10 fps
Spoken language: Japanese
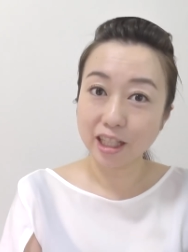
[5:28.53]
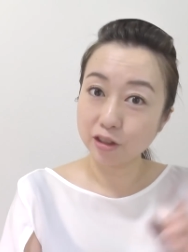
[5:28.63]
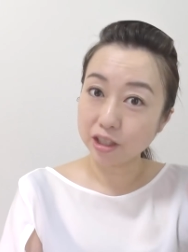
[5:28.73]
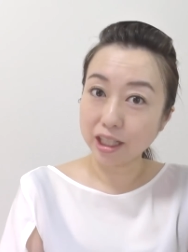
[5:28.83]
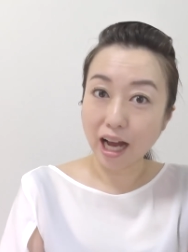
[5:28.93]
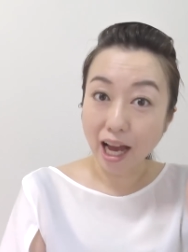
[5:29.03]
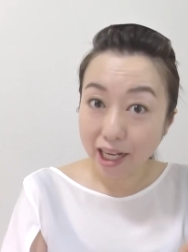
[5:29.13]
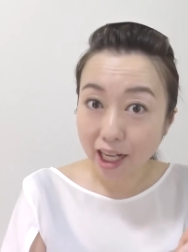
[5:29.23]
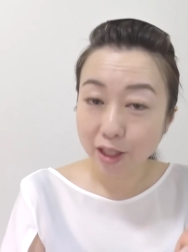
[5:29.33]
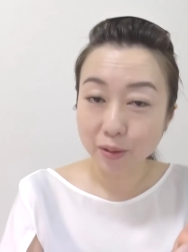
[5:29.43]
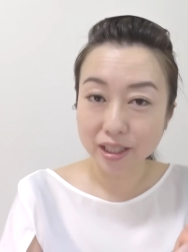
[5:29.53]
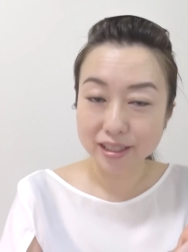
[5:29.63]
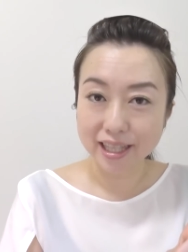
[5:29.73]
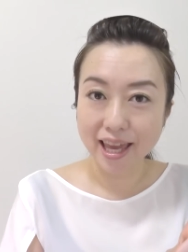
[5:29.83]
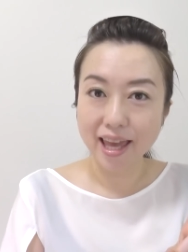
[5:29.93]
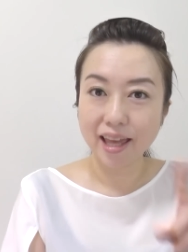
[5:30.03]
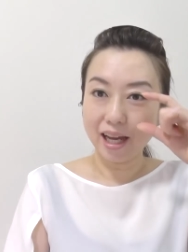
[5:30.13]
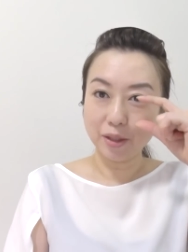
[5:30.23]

で、次がハイライトですね。